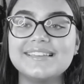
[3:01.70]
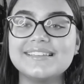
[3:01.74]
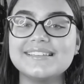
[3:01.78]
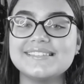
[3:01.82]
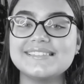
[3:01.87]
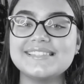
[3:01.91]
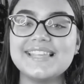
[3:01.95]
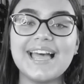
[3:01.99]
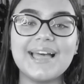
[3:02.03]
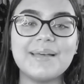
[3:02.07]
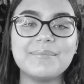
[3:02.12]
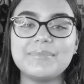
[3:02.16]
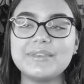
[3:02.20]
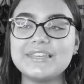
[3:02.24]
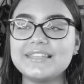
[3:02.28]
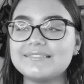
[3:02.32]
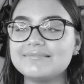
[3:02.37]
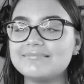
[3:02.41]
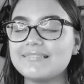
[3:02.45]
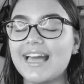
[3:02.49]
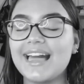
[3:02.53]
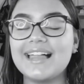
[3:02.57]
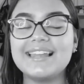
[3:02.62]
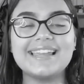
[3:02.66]
sabe,
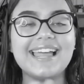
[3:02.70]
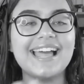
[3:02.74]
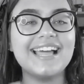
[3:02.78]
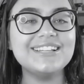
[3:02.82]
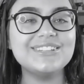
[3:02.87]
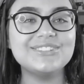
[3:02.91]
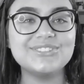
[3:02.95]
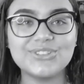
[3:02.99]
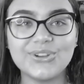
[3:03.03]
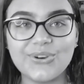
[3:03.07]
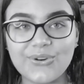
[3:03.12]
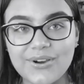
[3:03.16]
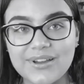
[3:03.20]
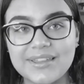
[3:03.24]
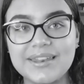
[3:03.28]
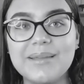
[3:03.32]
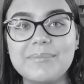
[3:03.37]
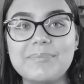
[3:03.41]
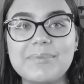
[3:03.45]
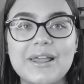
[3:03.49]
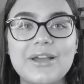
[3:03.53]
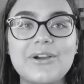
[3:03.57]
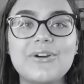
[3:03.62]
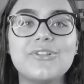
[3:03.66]

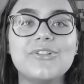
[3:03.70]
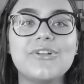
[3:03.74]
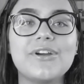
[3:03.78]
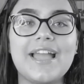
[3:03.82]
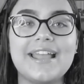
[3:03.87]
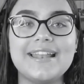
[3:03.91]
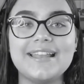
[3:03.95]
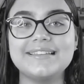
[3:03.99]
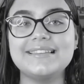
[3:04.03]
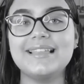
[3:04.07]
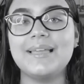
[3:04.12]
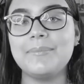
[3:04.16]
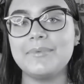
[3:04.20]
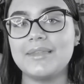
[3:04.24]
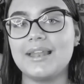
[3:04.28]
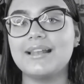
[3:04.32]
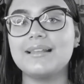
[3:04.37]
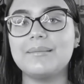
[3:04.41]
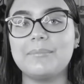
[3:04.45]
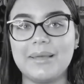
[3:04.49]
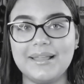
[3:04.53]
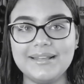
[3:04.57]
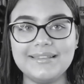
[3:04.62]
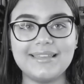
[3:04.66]
aleatória para colocar em
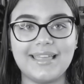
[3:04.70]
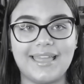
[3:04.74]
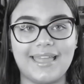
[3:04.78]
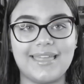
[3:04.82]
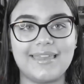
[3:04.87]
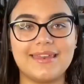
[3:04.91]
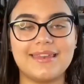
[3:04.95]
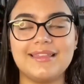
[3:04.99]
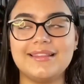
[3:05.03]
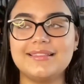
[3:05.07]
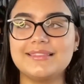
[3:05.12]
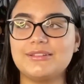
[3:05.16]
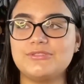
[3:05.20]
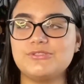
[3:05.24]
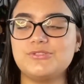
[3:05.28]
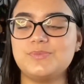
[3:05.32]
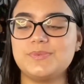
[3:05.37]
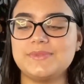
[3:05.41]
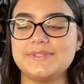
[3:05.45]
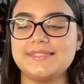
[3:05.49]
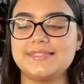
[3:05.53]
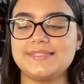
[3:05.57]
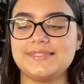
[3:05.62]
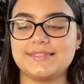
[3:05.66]
determinada matéria. Então,
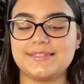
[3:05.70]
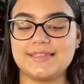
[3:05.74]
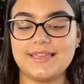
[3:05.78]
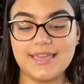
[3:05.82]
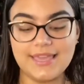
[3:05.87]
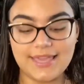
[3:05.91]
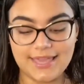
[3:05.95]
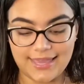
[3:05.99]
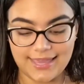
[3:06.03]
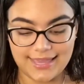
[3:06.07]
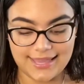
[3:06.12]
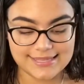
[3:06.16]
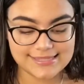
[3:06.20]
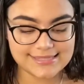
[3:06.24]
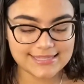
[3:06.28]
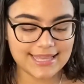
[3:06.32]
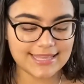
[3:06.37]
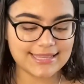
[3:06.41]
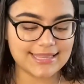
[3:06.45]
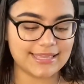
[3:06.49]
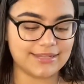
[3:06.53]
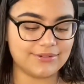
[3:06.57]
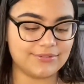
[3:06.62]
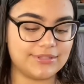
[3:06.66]
tipo assim, esse
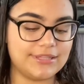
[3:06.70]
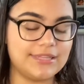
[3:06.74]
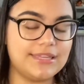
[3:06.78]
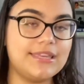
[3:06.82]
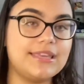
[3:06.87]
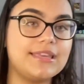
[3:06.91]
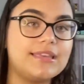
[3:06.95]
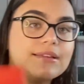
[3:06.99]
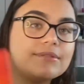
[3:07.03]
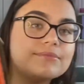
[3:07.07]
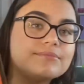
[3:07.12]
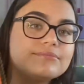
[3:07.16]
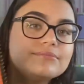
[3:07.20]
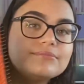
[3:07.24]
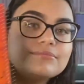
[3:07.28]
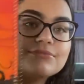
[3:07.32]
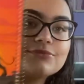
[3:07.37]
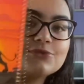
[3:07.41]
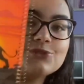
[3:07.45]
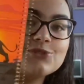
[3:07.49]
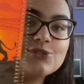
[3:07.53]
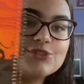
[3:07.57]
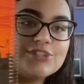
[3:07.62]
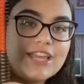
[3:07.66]
caderno aqui,
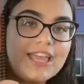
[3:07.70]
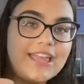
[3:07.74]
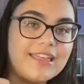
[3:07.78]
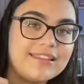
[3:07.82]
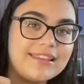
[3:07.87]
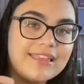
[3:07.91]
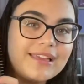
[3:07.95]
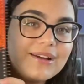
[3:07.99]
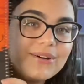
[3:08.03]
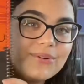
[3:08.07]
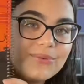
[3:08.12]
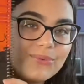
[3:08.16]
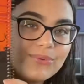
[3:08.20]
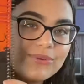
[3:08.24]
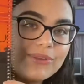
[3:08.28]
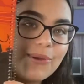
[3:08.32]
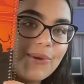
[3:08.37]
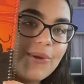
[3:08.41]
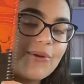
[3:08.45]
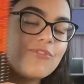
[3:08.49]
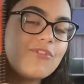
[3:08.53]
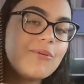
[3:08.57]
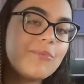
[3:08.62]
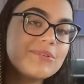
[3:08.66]
o de Rei Leão, que
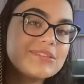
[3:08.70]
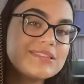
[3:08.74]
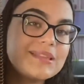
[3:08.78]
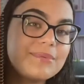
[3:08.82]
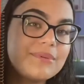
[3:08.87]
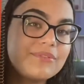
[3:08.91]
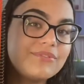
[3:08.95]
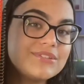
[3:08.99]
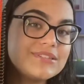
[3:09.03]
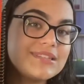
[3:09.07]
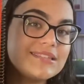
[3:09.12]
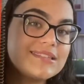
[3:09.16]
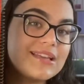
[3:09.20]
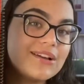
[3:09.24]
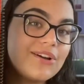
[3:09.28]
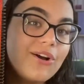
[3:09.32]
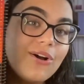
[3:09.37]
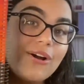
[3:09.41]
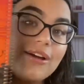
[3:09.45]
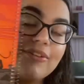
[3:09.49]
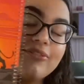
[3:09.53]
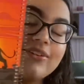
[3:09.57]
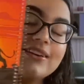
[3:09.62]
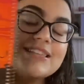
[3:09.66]
é o que eu vou mostrar pra vocês
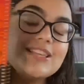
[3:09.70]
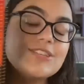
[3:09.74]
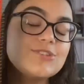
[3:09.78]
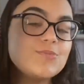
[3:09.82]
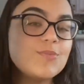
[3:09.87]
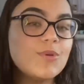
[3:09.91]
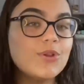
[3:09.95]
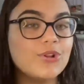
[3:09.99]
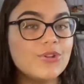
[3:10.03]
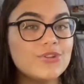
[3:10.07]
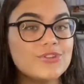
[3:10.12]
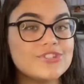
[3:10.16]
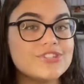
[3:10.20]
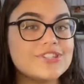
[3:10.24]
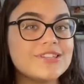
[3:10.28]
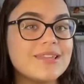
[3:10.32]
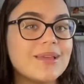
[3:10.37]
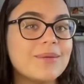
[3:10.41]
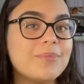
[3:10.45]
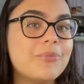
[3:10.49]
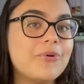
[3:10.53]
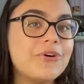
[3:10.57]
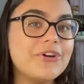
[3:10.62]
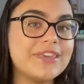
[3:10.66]
agora, vai ser de
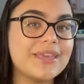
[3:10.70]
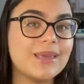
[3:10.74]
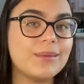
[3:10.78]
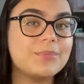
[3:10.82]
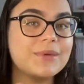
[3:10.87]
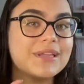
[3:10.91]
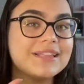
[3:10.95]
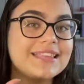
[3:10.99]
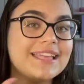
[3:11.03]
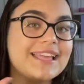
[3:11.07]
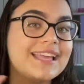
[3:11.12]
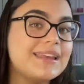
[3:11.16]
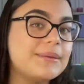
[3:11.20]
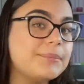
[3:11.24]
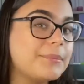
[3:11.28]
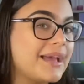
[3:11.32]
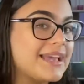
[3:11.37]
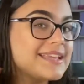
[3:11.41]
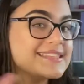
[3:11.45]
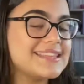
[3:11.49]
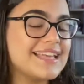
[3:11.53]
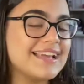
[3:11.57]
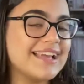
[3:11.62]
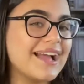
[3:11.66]
biologia. Por quê? Porque tem
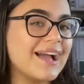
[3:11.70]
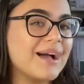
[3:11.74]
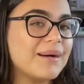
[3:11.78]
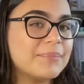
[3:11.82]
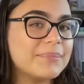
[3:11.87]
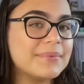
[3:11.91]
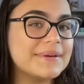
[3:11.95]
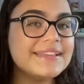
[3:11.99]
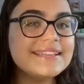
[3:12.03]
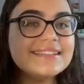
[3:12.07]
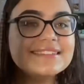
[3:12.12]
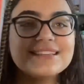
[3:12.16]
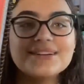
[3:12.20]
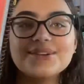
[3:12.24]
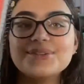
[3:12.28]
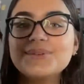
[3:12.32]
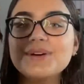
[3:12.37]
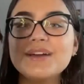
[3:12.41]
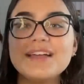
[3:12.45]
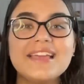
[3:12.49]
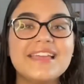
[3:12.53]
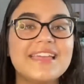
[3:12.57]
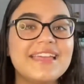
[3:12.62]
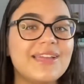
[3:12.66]
animais na capa. Então,
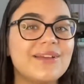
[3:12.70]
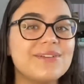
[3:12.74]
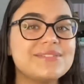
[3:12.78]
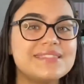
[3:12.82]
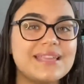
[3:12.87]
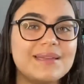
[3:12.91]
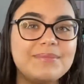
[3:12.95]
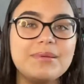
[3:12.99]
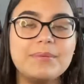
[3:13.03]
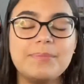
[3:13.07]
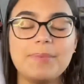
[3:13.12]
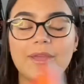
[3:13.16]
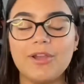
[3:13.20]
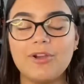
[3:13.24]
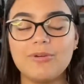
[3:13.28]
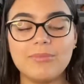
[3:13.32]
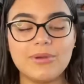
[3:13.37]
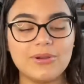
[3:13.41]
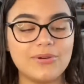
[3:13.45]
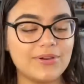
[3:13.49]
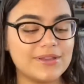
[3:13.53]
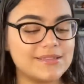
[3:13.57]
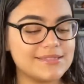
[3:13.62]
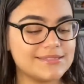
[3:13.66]
eu sempre pego
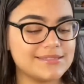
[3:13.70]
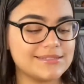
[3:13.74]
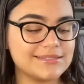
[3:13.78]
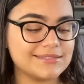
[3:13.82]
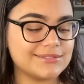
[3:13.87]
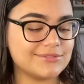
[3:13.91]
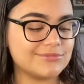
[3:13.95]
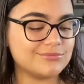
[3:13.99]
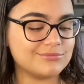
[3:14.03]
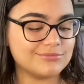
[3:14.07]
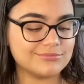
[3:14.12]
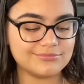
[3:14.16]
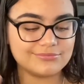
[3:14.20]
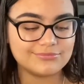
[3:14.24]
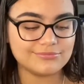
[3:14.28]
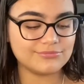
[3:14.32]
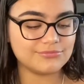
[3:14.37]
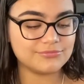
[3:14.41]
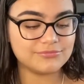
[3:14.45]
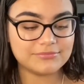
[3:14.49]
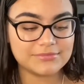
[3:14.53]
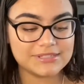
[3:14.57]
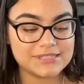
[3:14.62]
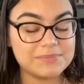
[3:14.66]
uma coisa, um,
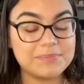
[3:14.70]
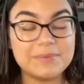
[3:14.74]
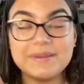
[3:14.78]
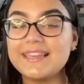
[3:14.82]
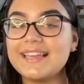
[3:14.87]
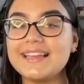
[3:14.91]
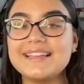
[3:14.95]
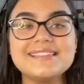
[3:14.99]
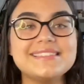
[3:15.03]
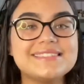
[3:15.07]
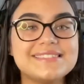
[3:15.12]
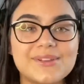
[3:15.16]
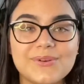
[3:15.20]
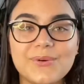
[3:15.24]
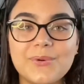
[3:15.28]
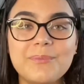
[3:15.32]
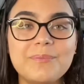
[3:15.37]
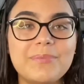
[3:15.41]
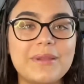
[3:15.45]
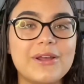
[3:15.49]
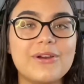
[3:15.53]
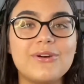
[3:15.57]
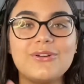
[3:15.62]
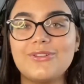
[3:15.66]
uma
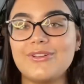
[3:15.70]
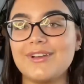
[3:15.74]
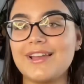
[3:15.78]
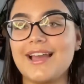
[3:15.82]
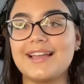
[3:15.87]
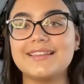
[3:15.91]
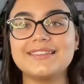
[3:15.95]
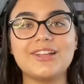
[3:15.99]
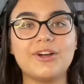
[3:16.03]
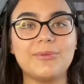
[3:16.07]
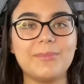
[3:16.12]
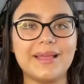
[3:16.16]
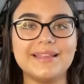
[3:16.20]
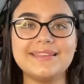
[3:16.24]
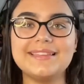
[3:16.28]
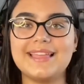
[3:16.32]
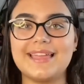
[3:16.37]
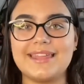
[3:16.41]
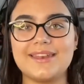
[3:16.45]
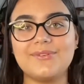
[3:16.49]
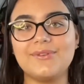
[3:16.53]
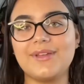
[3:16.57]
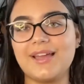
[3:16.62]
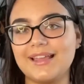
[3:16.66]
explicação pra colocar tal
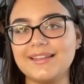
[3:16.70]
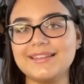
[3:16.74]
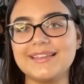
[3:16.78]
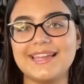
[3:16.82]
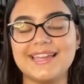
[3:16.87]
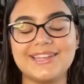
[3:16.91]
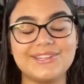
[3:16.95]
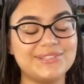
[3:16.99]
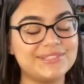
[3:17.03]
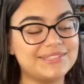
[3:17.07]
matéria no caderno,